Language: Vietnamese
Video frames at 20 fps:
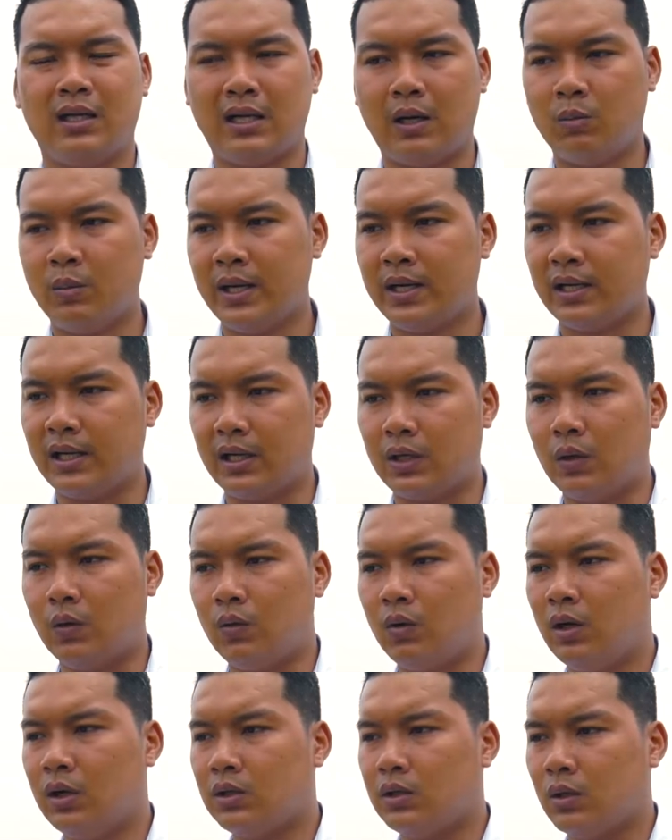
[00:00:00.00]
Thì không biết là
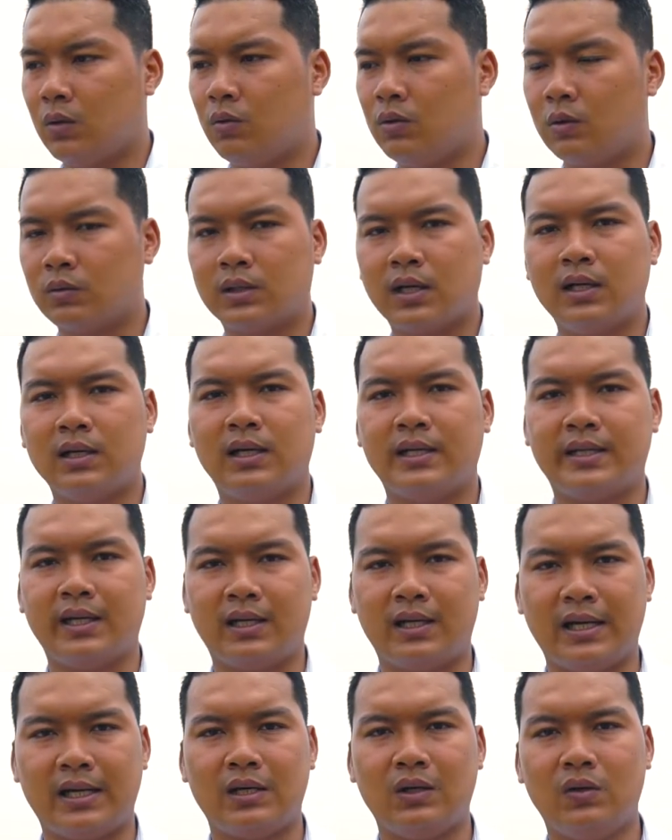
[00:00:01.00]
của chủ đầu tư là
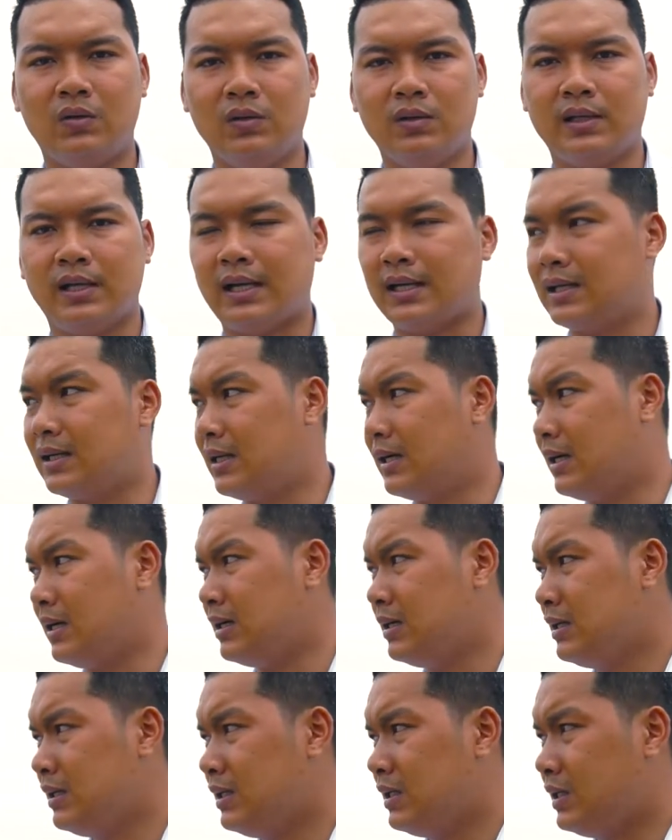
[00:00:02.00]
Trần Anh luôn hoặc
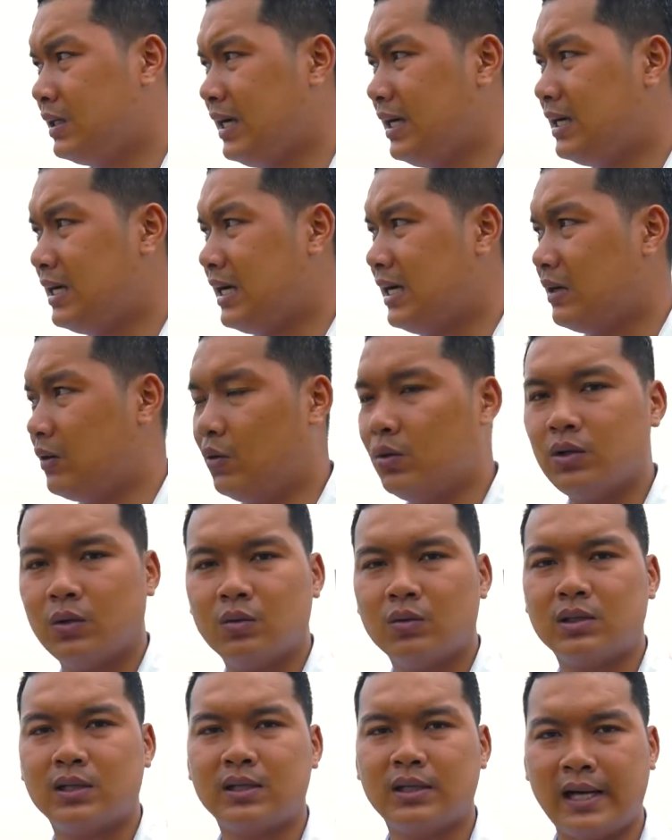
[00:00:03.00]
là hay là của
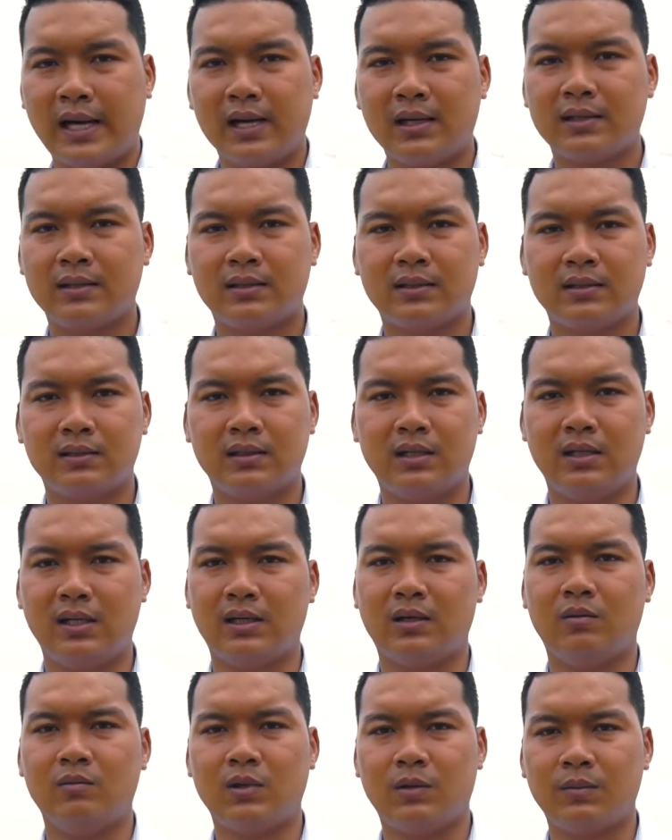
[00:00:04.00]
chủ đầu tư khác thì
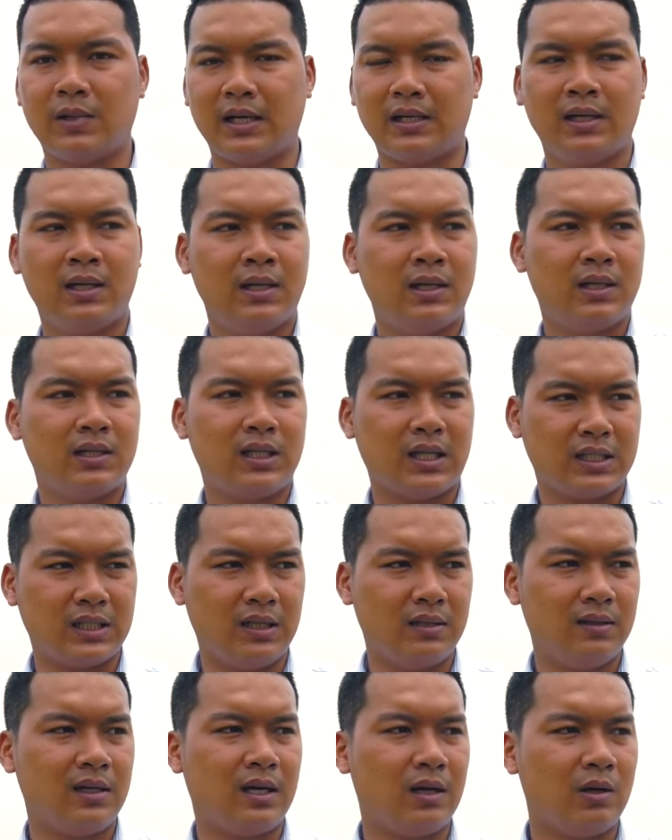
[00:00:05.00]
Nhân cũng không rành. Thật
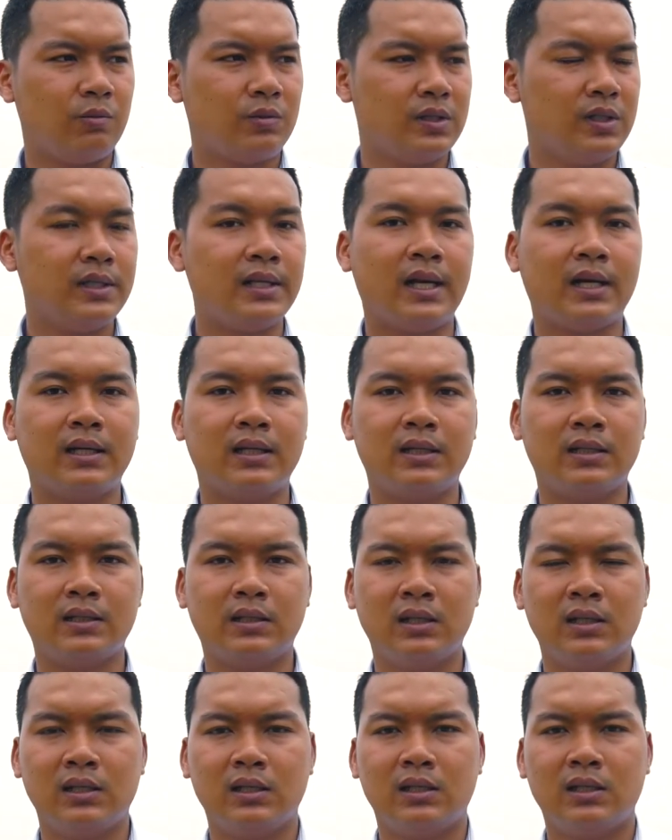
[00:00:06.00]
sự là lúc trước
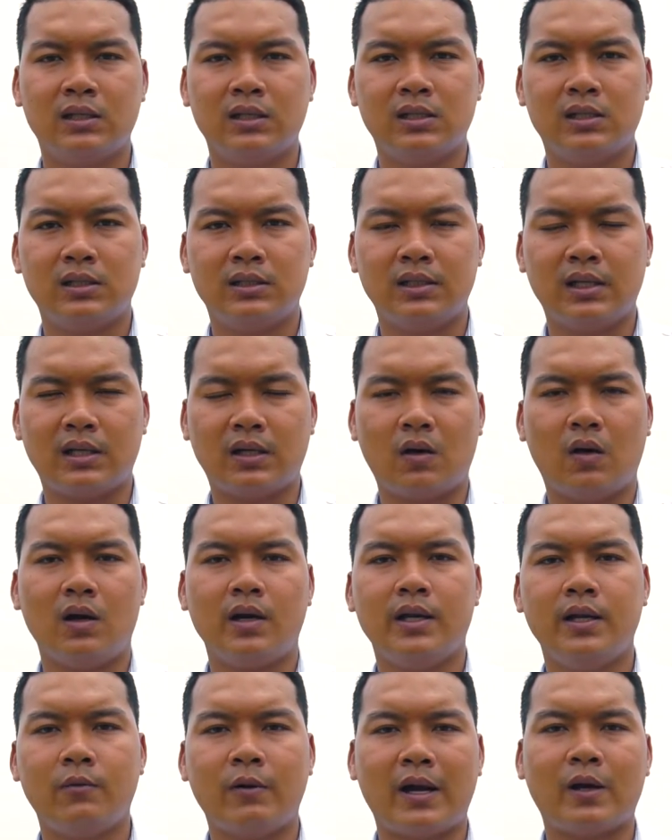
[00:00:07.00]
Nhân Nhân
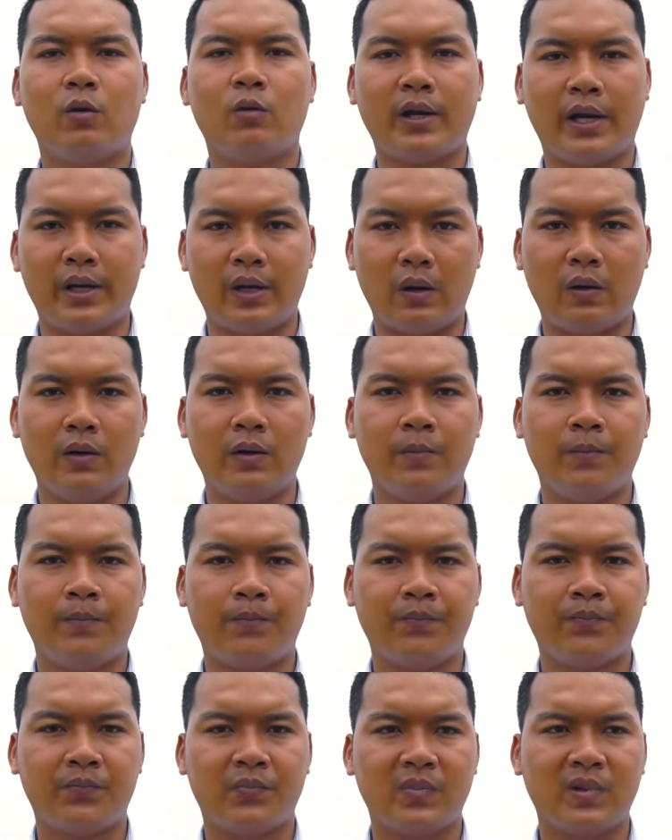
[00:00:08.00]
có đi qua khu này rồi,
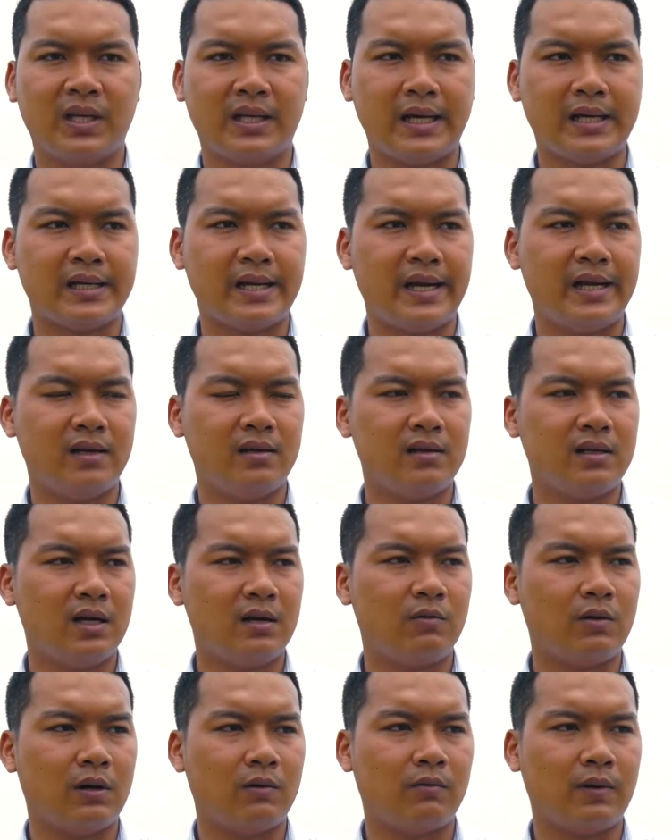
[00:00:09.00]
thì cách đây nó
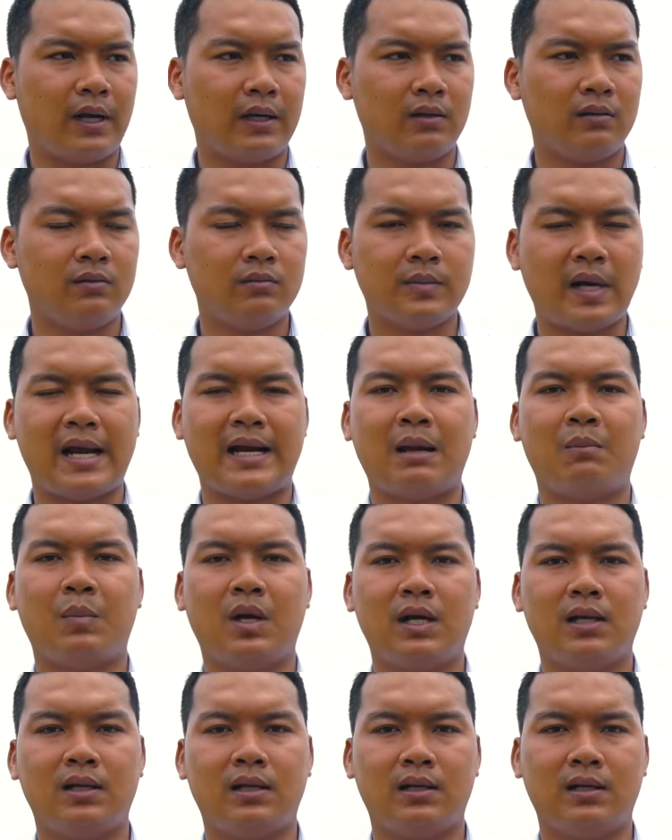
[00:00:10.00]
rơi vào khoảng ba năm
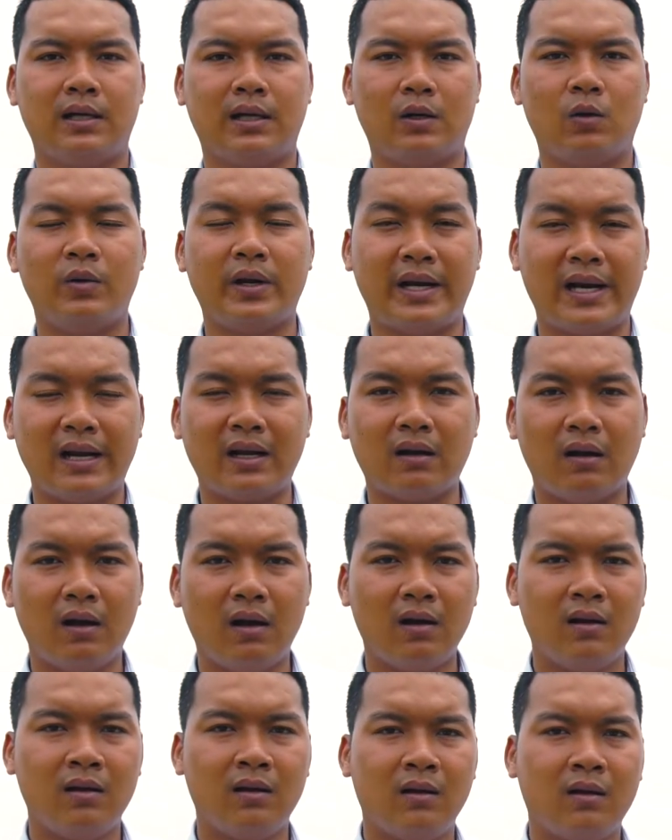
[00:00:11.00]
á, là khu này đã
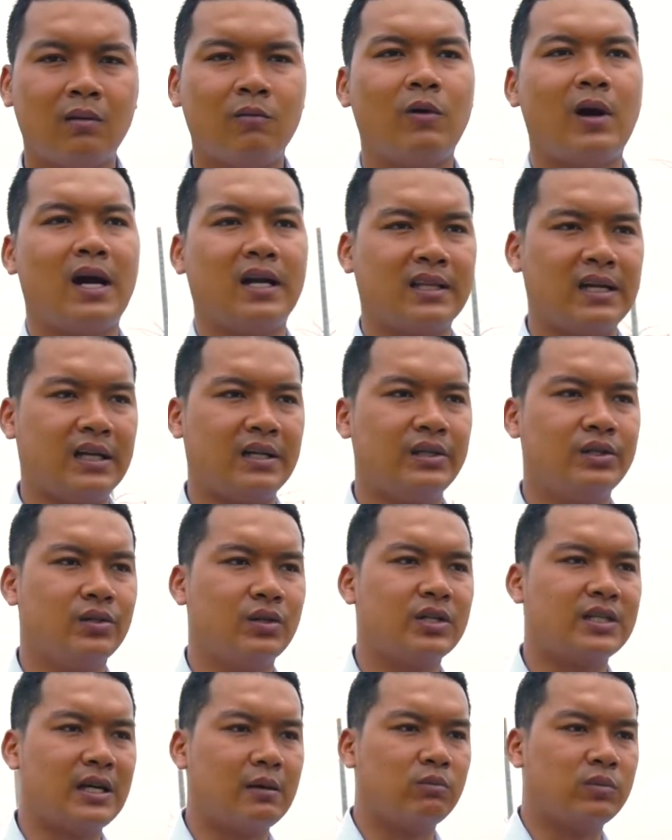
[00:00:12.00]
có và hạ tầng chưa
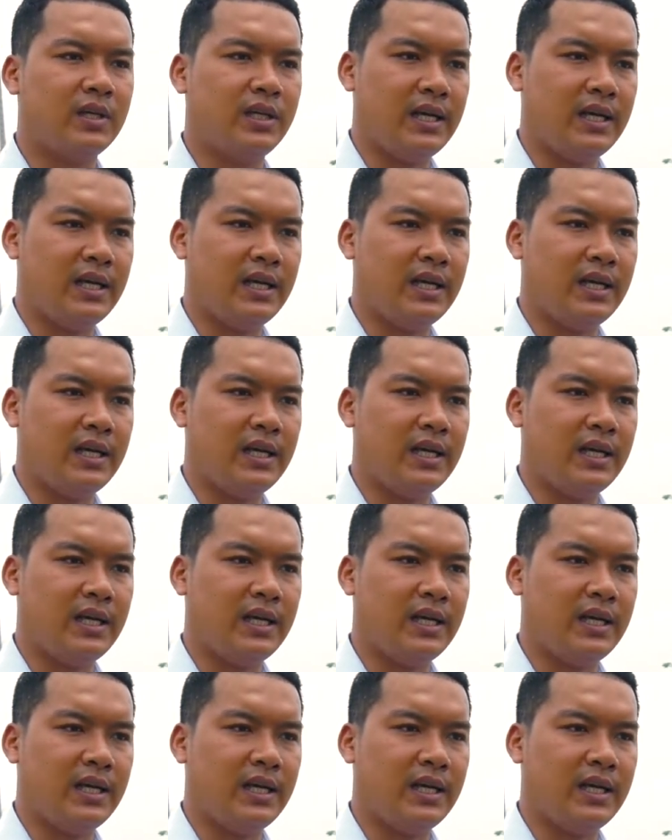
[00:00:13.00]
có xong.